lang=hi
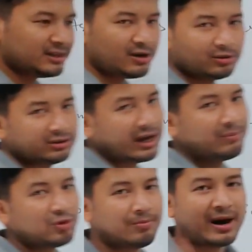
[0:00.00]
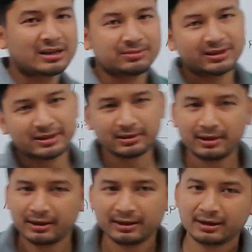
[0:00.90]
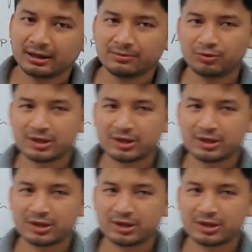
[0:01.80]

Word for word: जाओ शाम को पाँच बजे तक ख़त्म हो